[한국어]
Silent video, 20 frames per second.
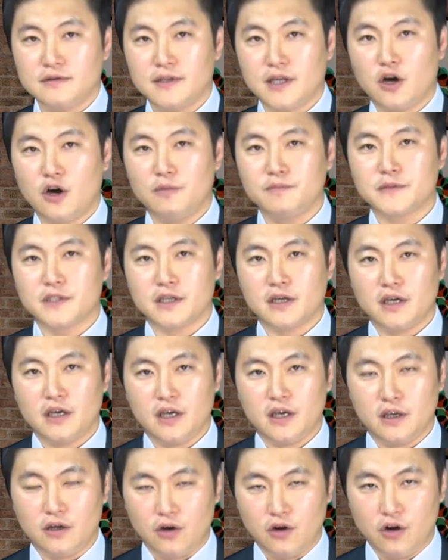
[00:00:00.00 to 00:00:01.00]

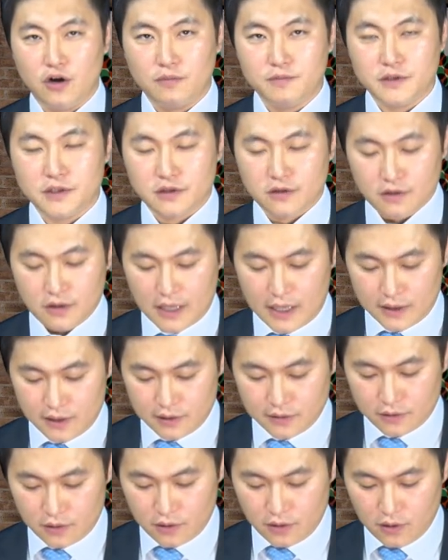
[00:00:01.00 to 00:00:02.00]
사업자의 영업지역
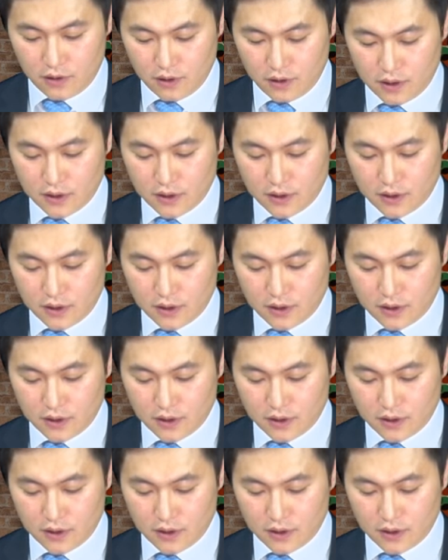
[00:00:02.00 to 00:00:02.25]
안에서